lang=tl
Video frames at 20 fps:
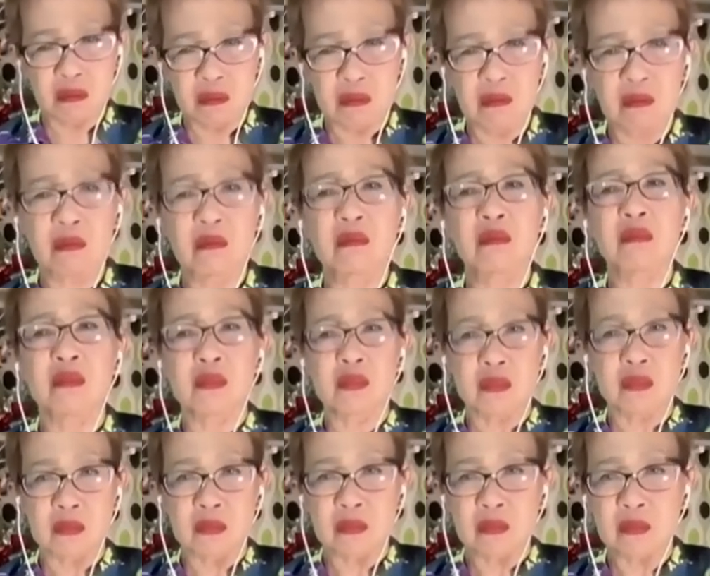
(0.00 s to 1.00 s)
hindi na
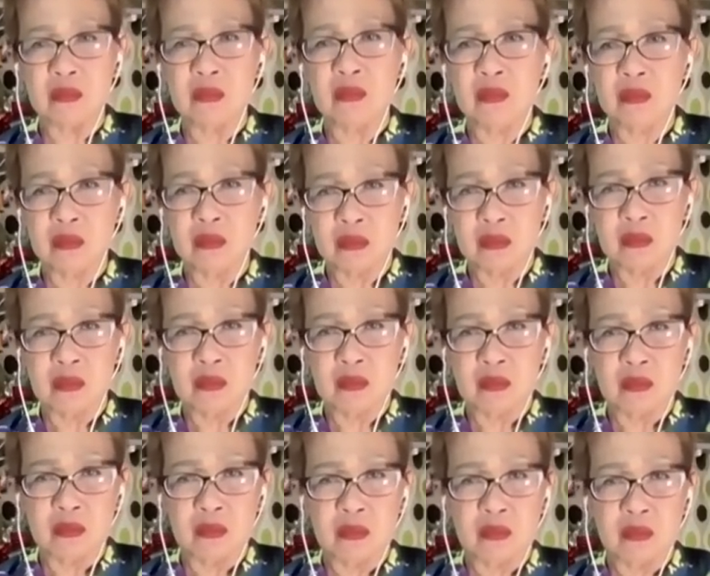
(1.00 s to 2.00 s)
relevant yung information mo eh.